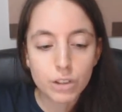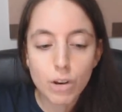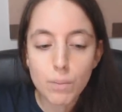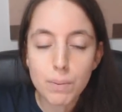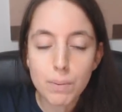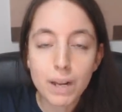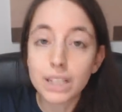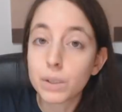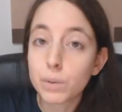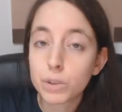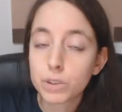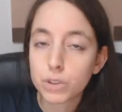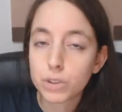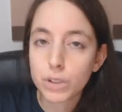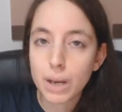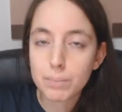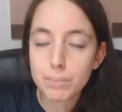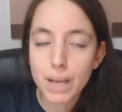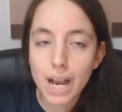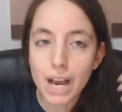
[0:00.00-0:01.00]
dove parla di
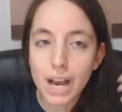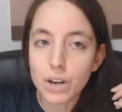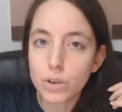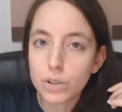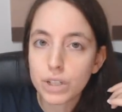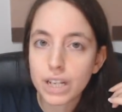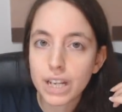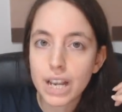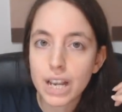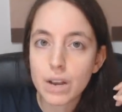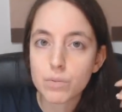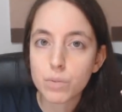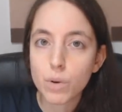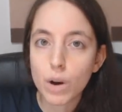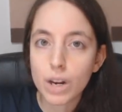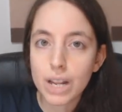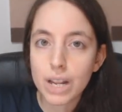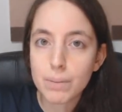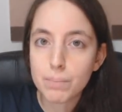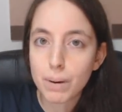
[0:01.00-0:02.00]
questo gabbiano che
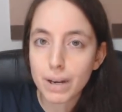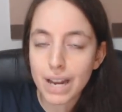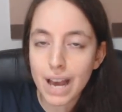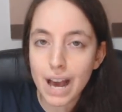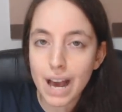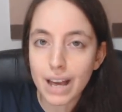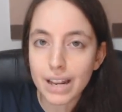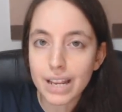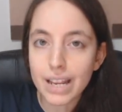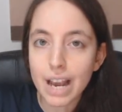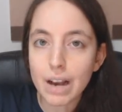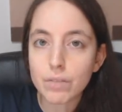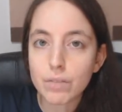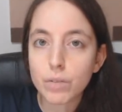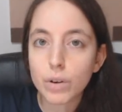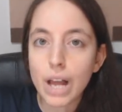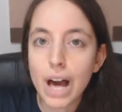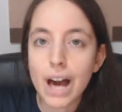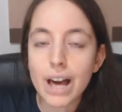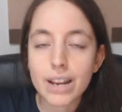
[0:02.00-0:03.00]
vuole imparare a
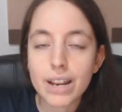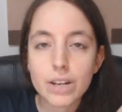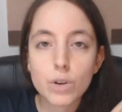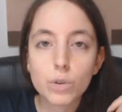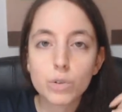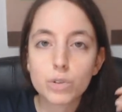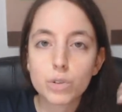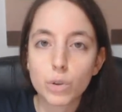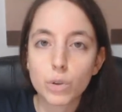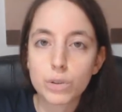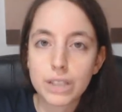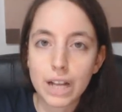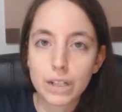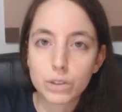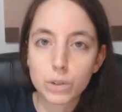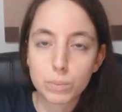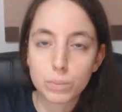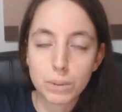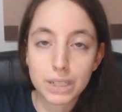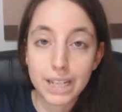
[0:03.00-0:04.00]
volare non
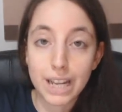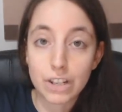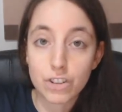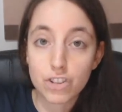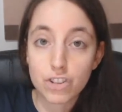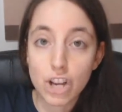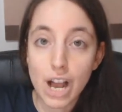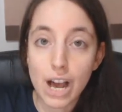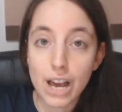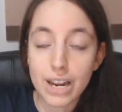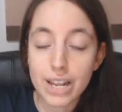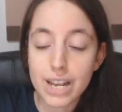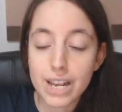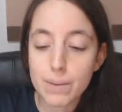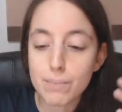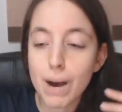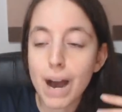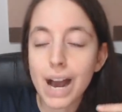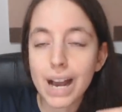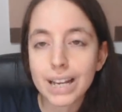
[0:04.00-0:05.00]
soltanto per
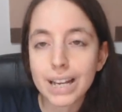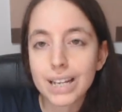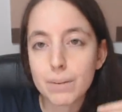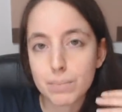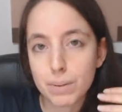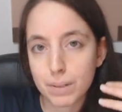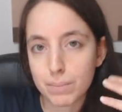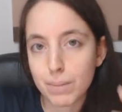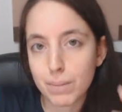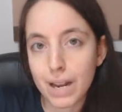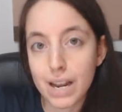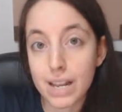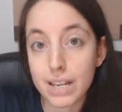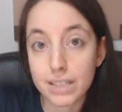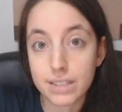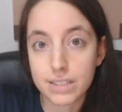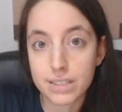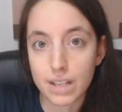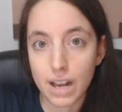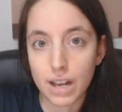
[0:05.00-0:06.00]
cacciare ma anche per
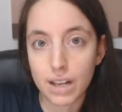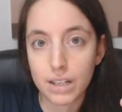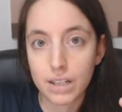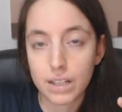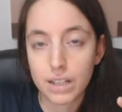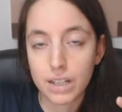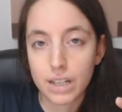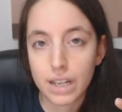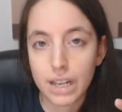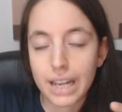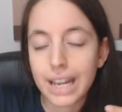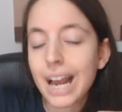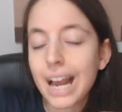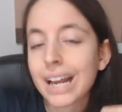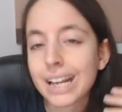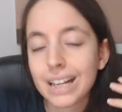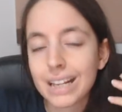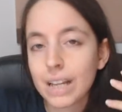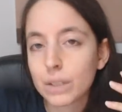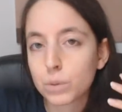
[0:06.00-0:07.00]
bellezza e
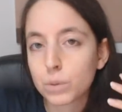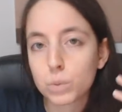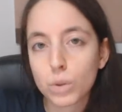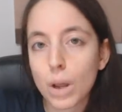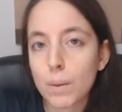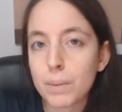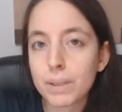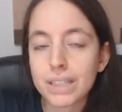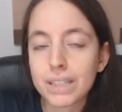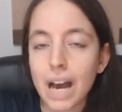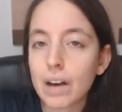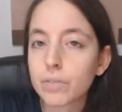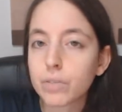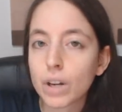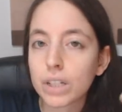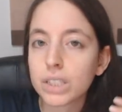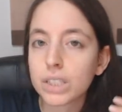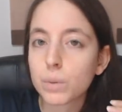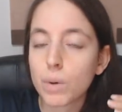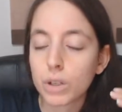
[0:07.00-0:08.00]
anche lì è tutta una
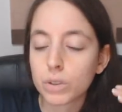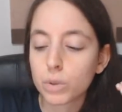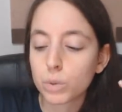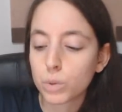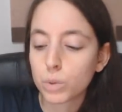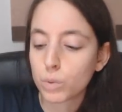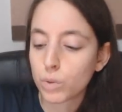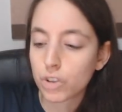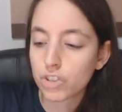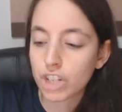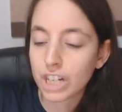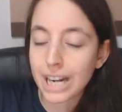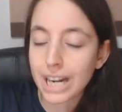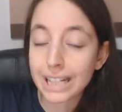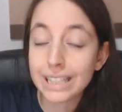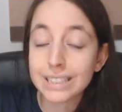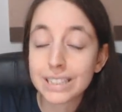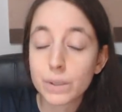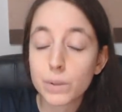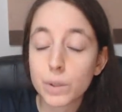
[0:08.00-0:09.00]
metafora di quando uno vuole
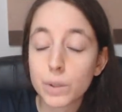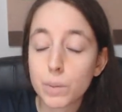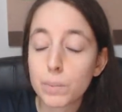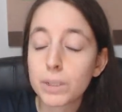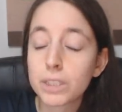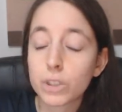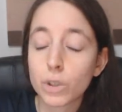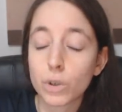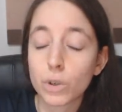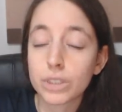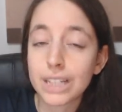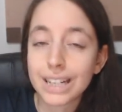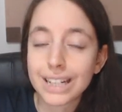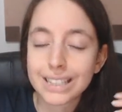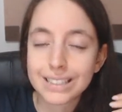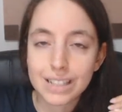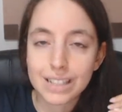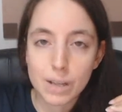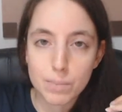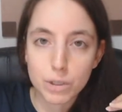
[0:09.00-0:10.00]
cercare di inseguire i propri sogni,
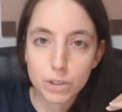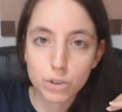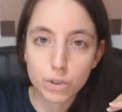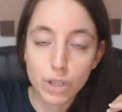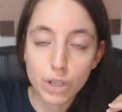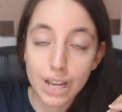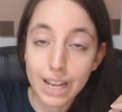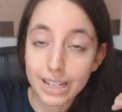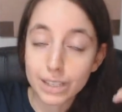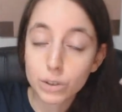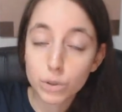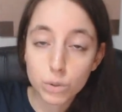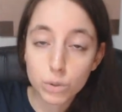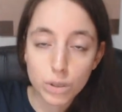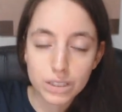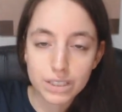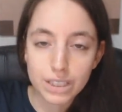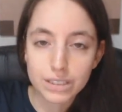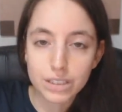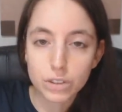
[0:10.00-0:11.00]
anche se le persone
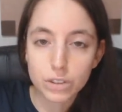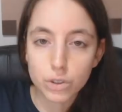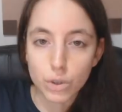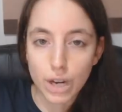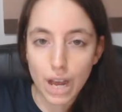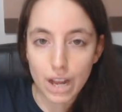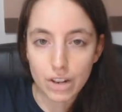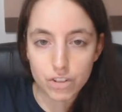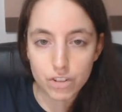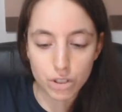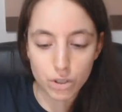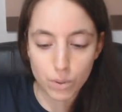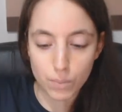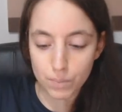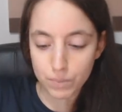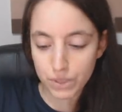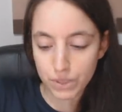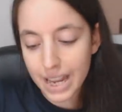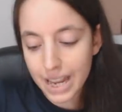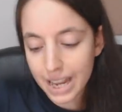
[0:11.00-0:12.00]
intorno a te ti
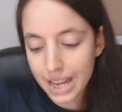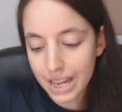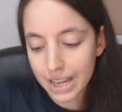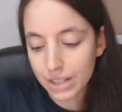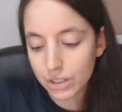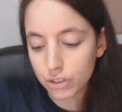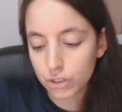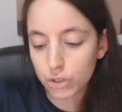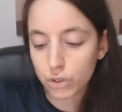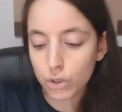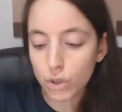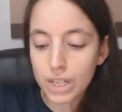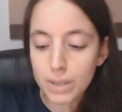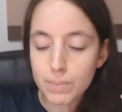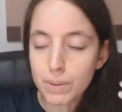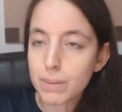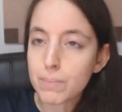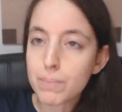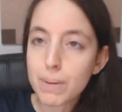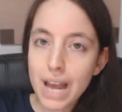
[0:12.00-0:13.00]
scoraggiano. E sono
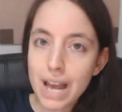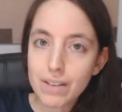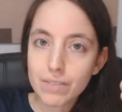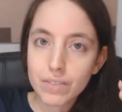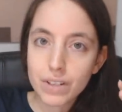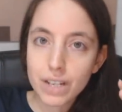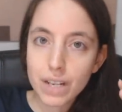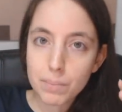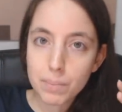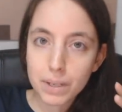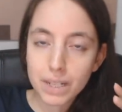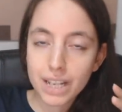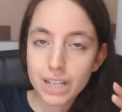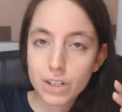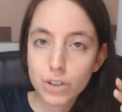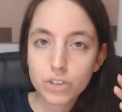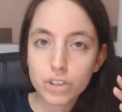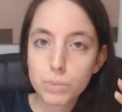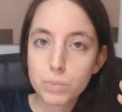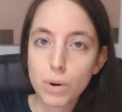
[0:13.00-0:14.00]
libri brevi,
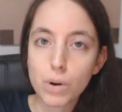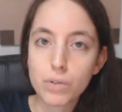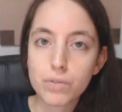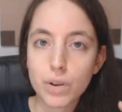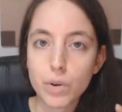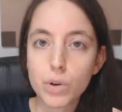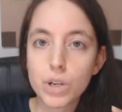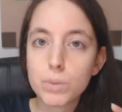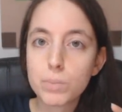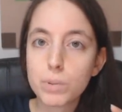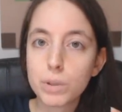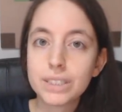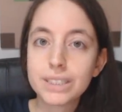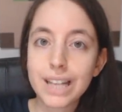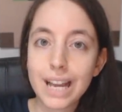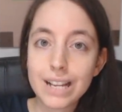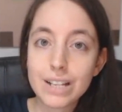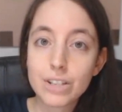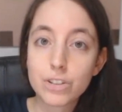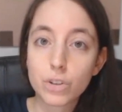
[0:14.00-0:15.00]
perché non si può fare un libro
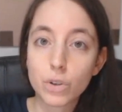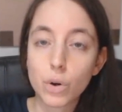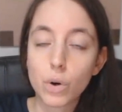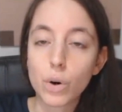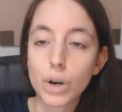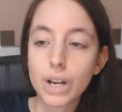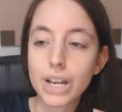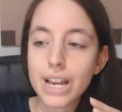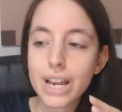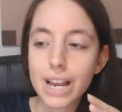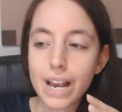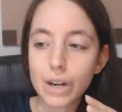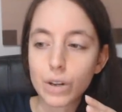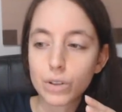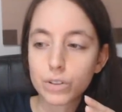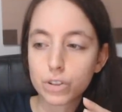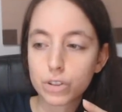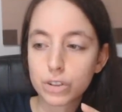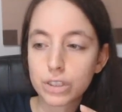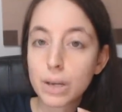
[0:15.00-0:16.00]
intenso e
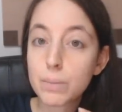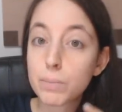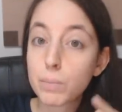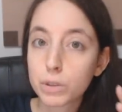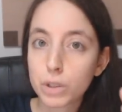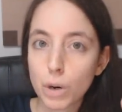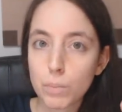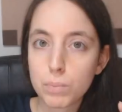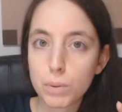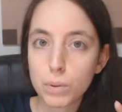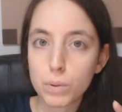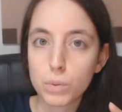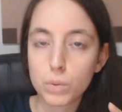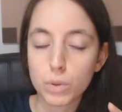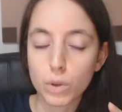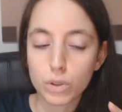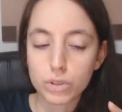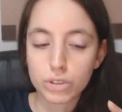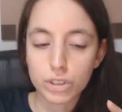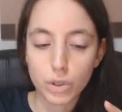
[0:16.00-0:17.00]
allo stesso tempo troppo
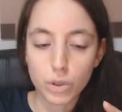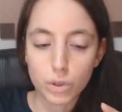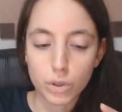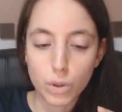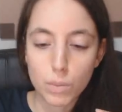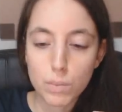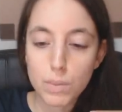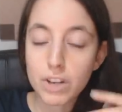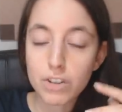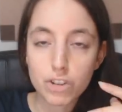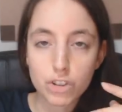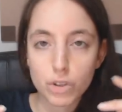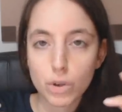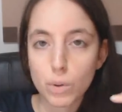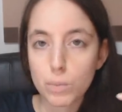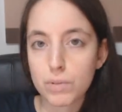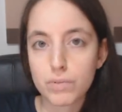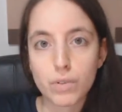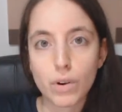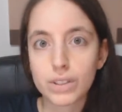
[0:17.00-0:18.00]
lungo, secondo me ci
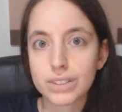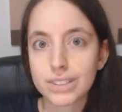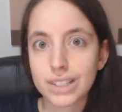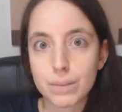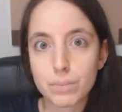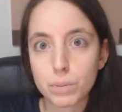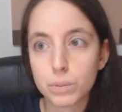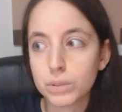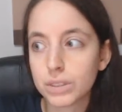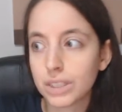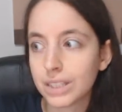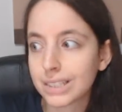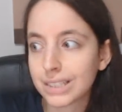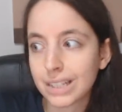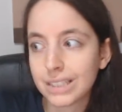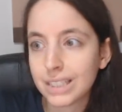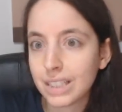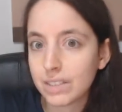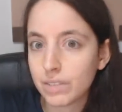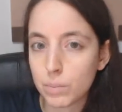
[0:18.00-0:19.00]
sono per forza dei punti
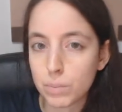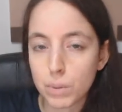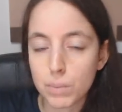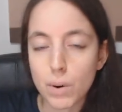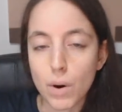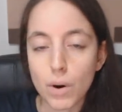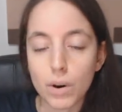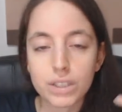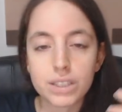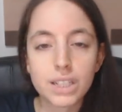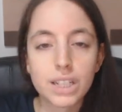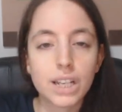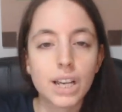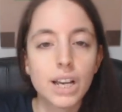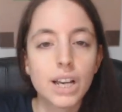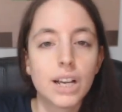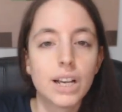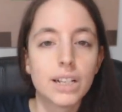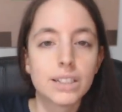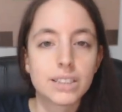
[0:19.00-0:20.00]
descrittivi un po'
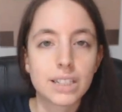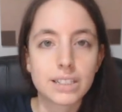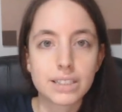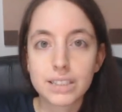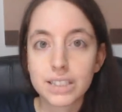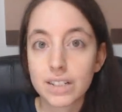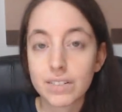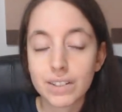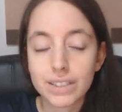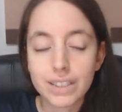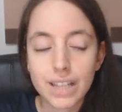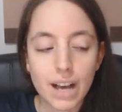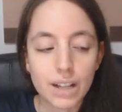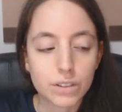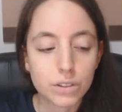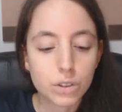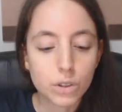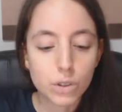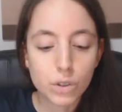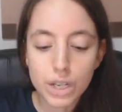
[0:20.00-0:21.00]
morti se si scrive
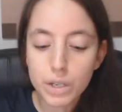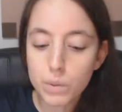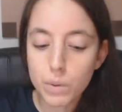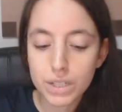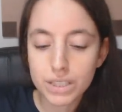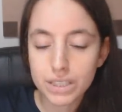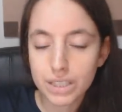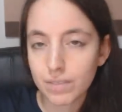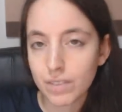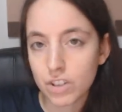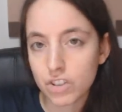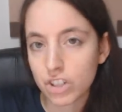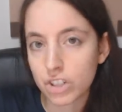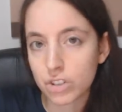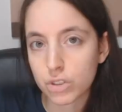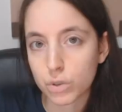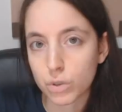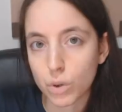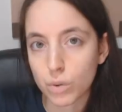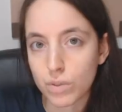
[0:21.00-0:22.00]
tanto, e questi
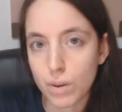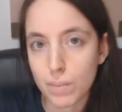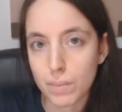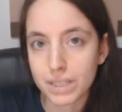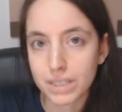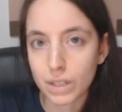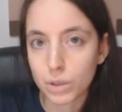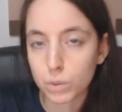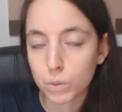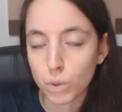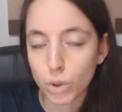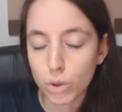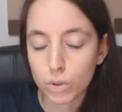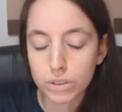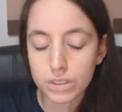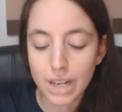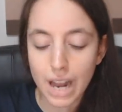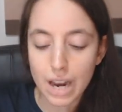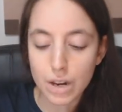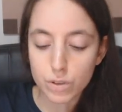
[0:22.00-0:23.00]
invece sono ovviamente tutto il
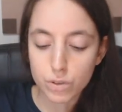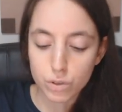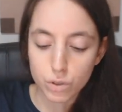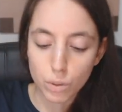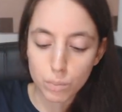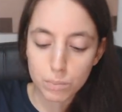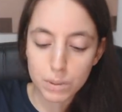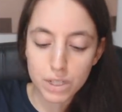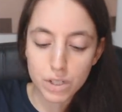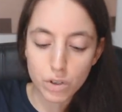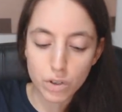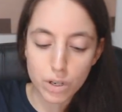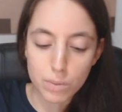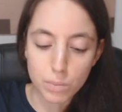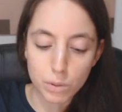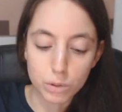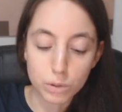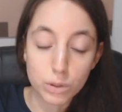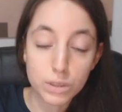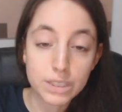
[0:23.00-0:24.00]
contrario, sono piccoli
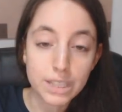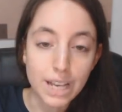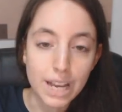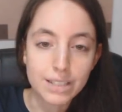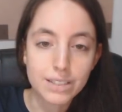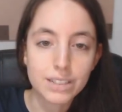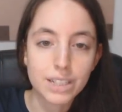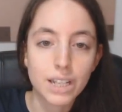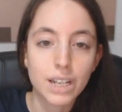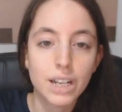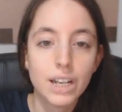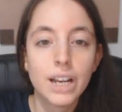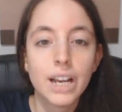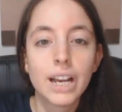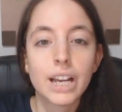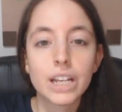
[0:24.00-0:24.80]
e molto intensi.